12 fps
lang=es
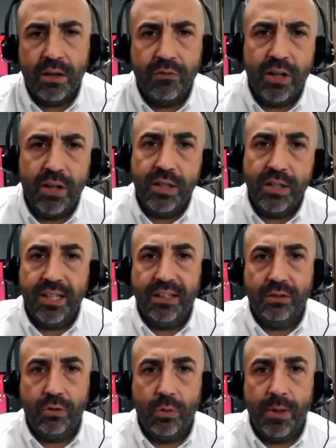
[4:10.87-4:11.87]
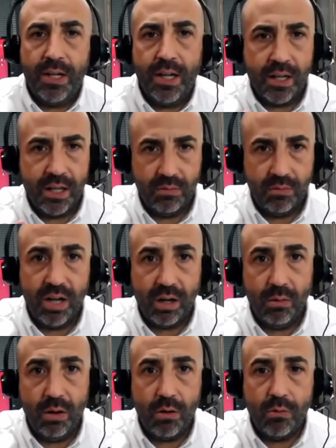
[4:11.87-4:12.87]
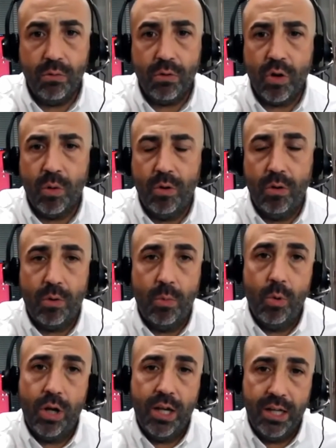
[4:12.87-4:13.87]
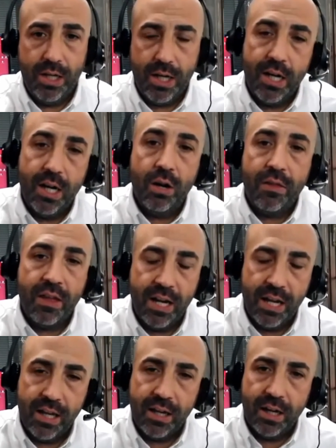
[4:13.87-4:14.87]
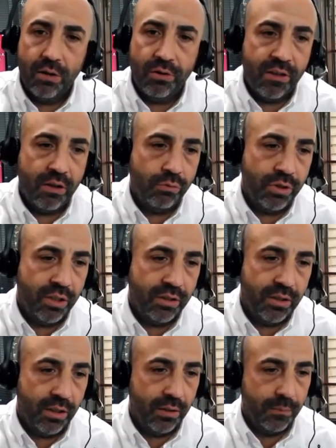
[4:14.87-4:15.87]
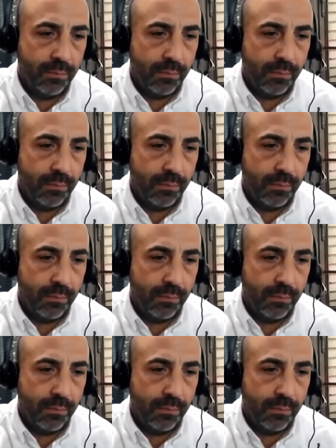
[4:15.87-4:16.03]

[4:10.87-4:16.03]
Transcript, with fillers: referentes, tanto para escribir errores oscuros como, como en general a la hora de leer, a la hora de nutrirte?